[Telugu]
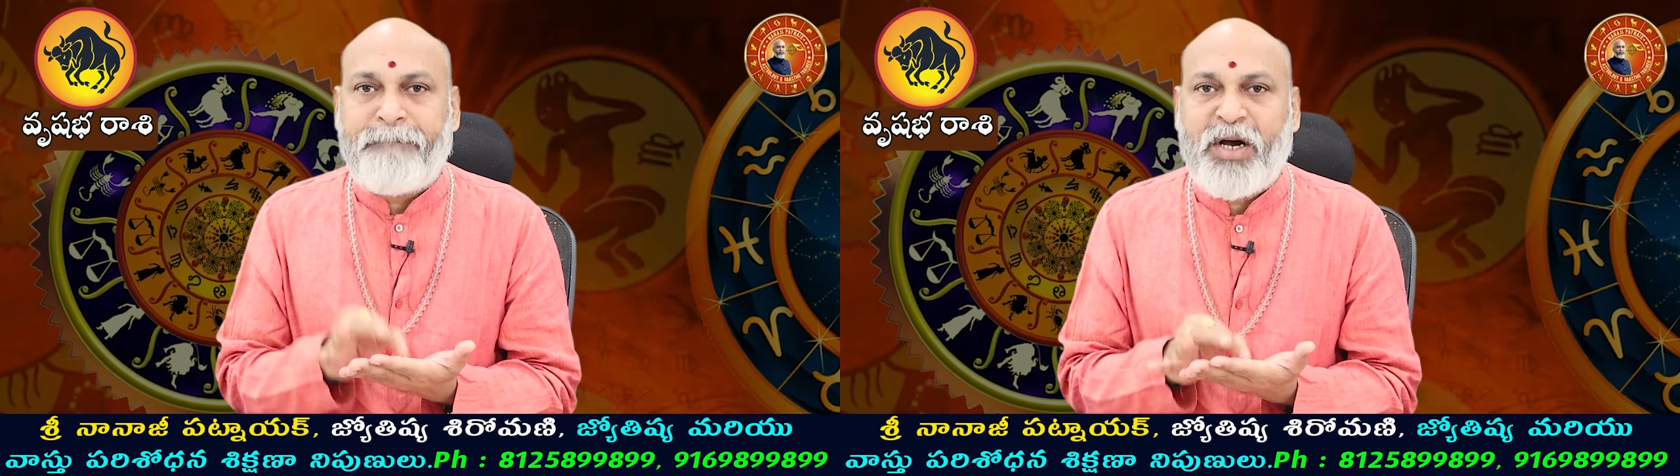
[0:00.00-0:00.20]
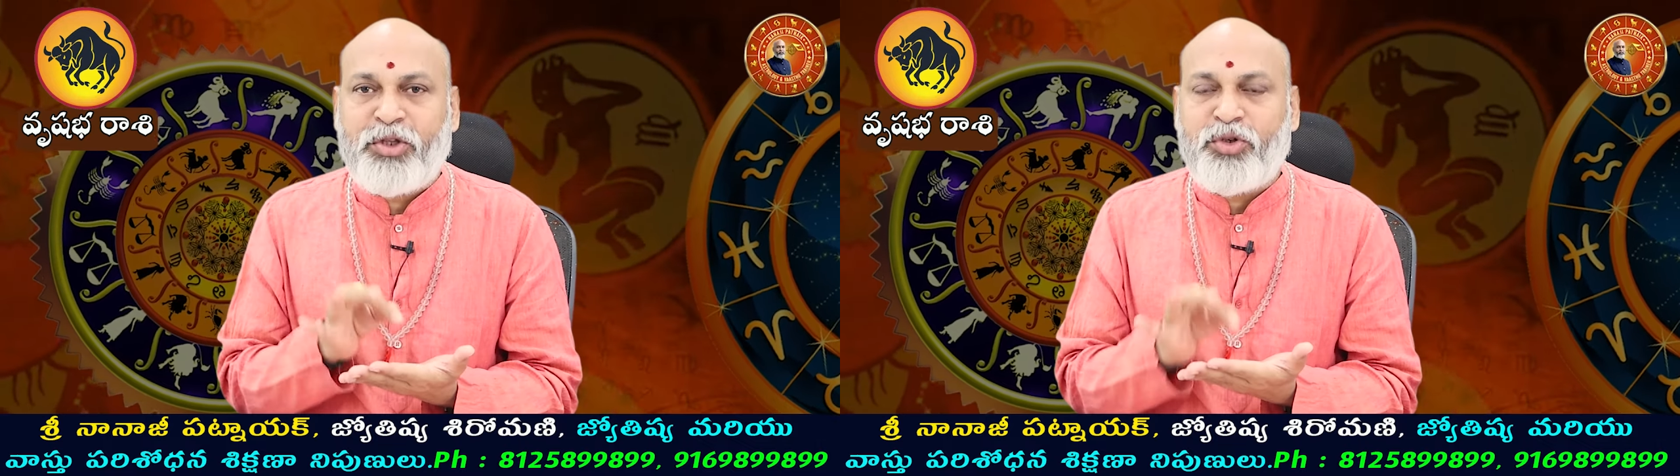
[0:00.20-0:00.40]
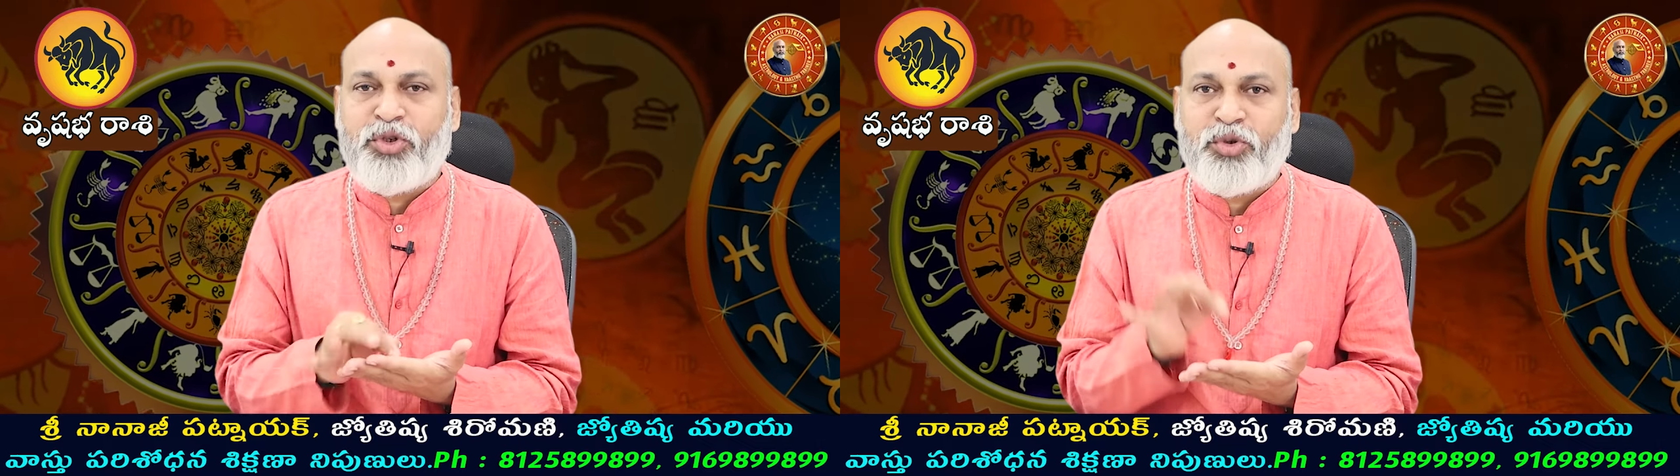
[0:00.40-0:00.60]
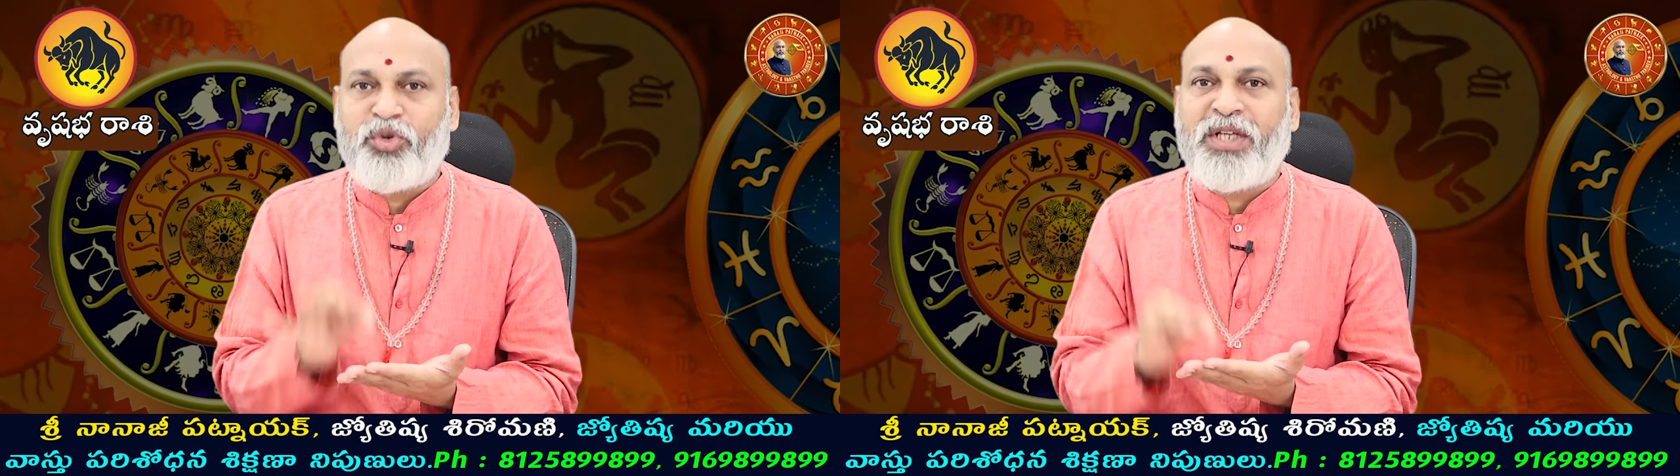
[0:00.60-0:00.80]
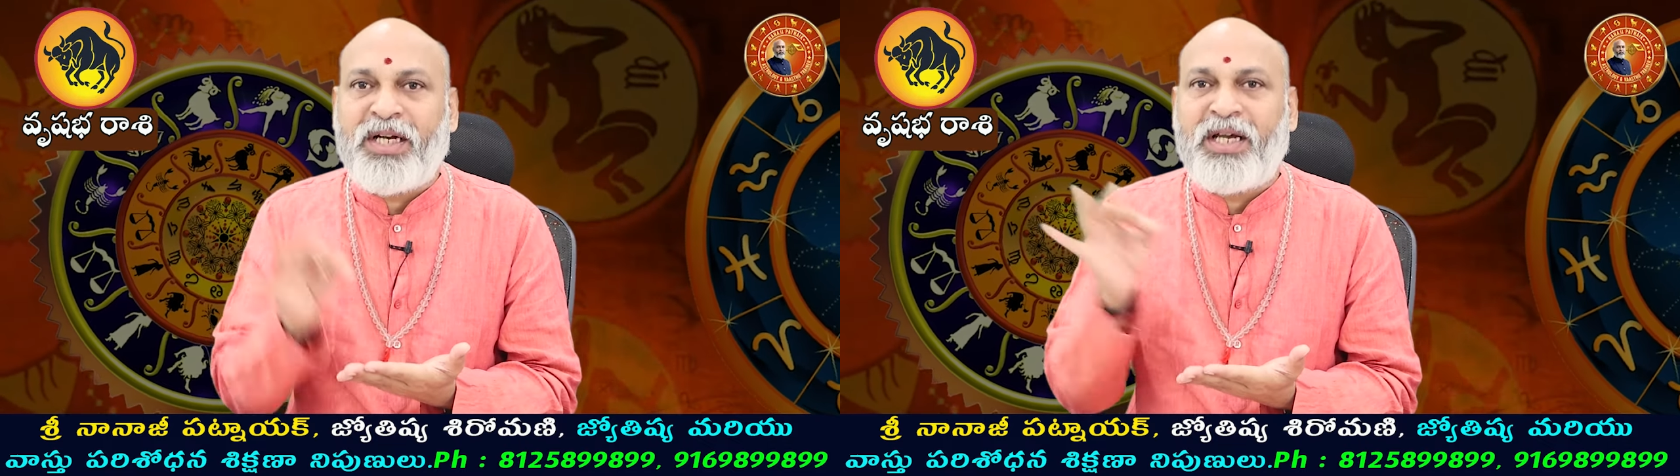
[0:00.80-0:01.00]

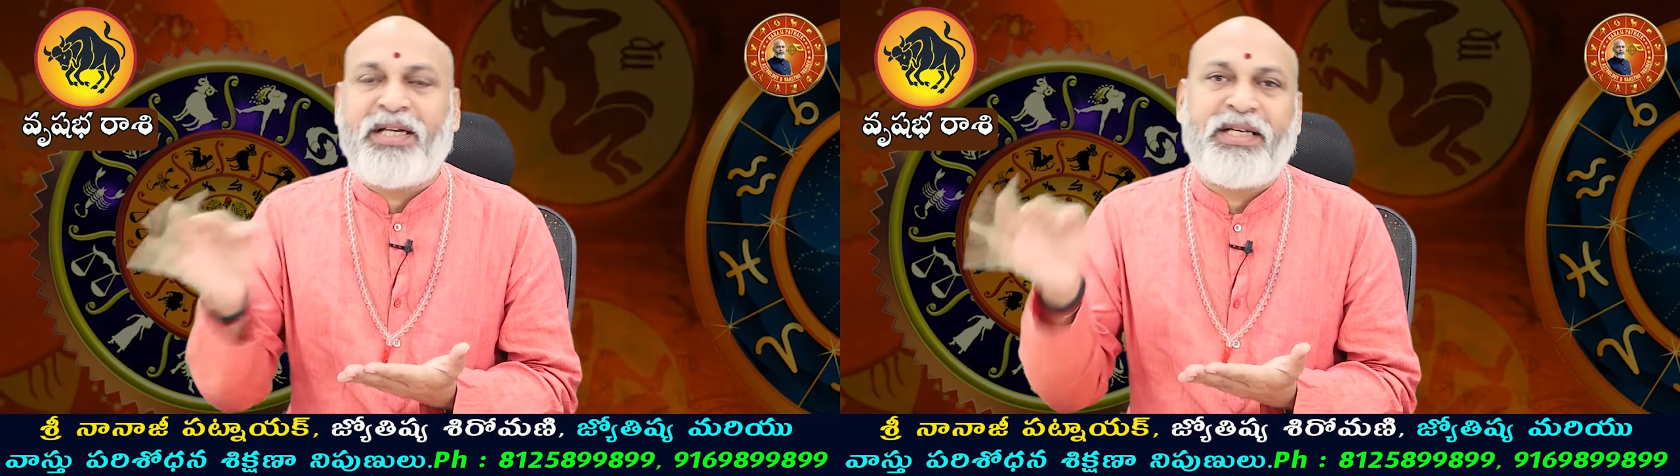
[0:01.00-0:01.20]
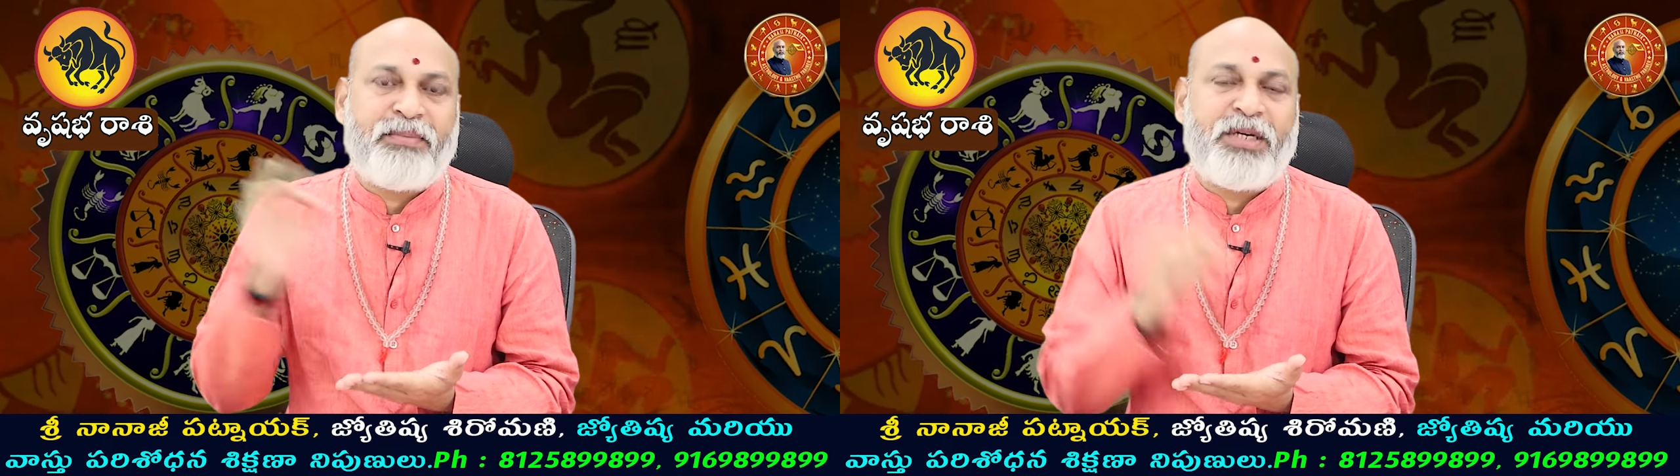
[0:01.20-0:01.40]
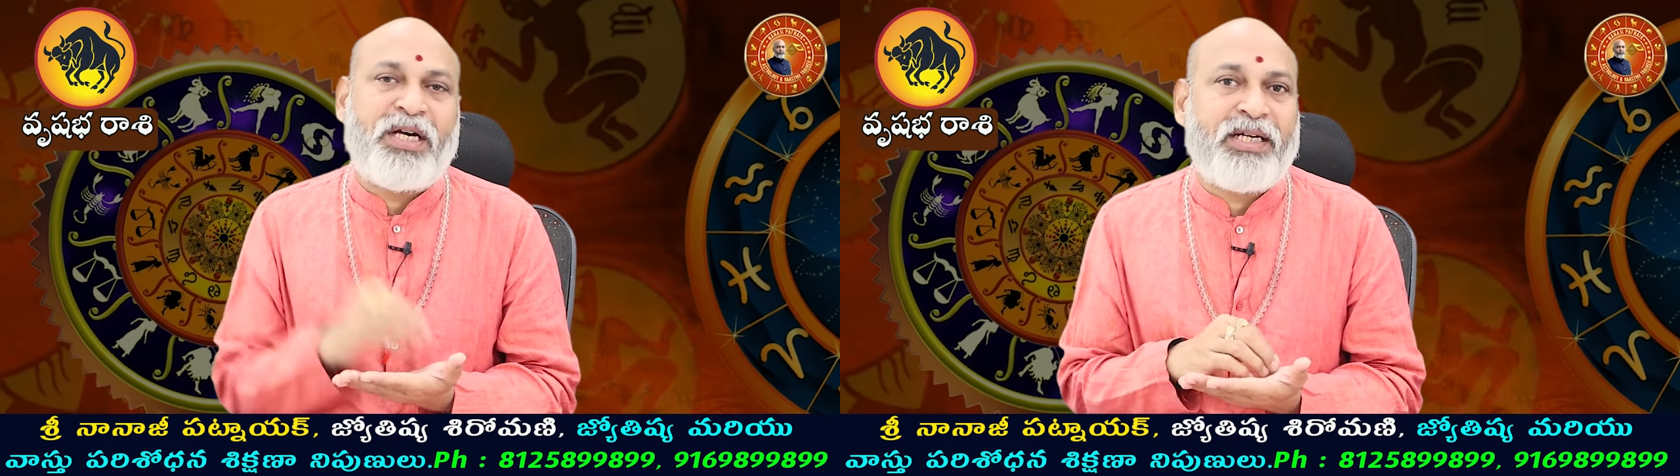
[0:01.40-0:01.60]
మధుసూదనాయ నమ